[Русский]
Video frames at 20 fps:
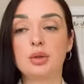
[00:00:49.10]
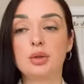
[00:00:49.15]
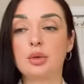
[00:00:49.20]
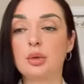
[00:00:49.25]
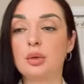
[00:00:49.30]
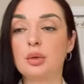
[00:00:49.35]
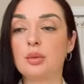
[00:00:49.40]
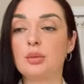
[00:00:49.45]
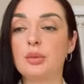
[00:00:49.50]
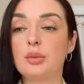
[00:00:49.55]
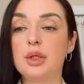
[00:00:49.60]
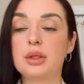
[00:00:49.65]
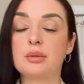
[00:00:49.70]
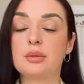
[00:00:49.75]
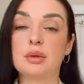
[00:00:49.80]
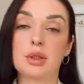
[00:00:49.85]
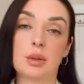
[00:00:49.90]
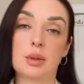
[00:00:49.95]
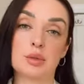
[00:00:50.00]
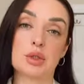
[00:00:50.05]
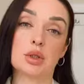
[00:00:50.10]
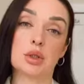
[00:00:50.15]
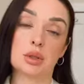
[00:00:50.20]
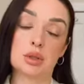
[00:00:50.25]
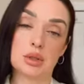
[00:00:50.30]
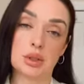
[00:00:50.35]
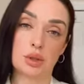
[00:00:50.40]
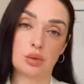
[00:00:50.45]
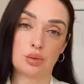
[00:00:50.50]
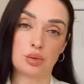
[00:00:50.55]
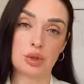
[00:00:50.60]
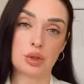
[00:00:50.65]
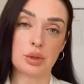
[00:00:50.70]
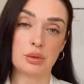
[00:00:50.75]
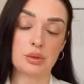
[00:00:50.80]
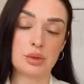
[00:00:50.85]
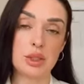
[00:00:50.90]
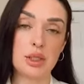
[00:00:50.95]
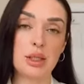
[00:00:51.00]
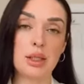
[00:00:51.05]
Но битва там за, за
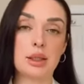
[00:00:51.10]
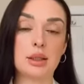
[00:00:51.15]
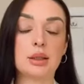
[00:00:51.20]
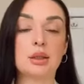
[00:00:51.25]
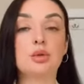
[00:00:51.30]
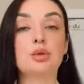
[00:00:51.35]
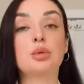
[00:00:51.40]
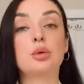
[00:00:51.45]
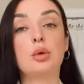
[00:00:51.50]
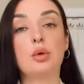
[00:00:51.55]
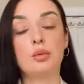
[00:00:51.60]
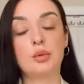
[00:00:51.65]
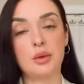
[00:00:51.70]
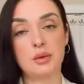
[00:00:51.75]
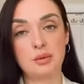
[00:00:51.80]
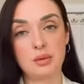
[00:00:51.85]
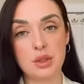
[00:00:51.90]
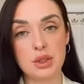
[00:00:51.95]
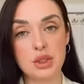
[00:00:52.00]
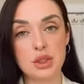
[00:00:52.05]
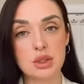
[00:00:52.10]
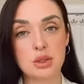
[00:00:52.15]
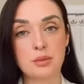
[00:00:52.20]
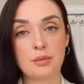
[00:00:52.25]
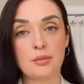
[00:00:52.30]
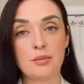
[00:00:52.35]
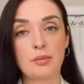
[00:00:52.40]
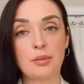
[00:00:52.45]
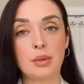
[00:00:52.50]
души людей – это духовные вещи.